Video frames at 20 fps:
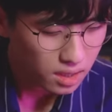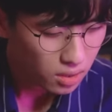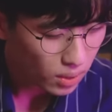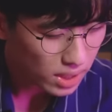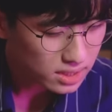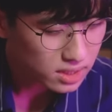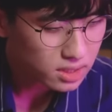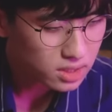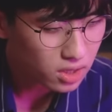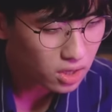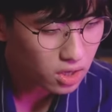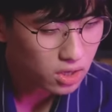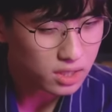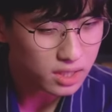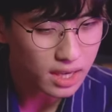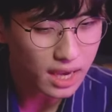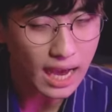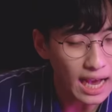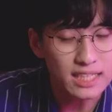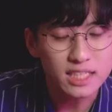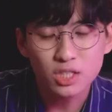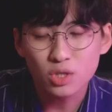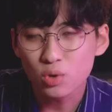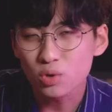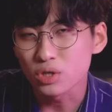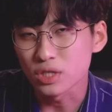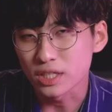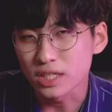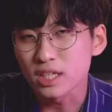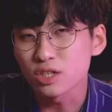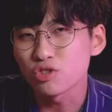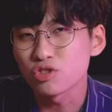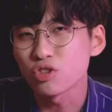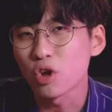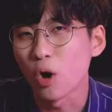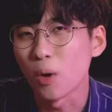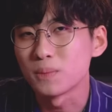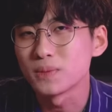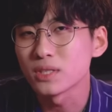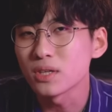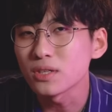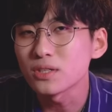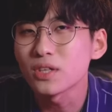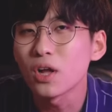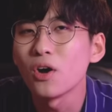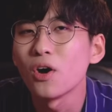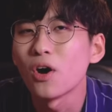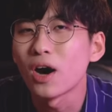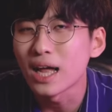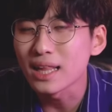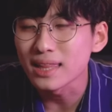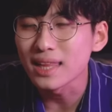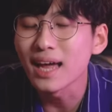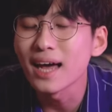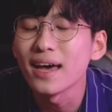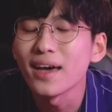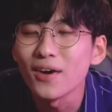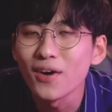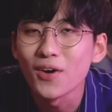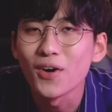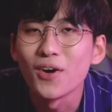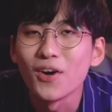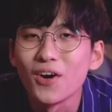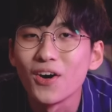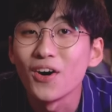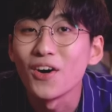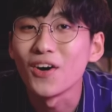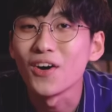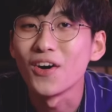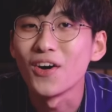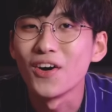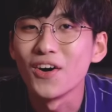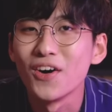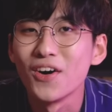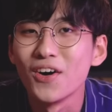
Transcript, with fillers: 완전 이렇게 가시적으로 느낄 수는 없었던 것 같아요.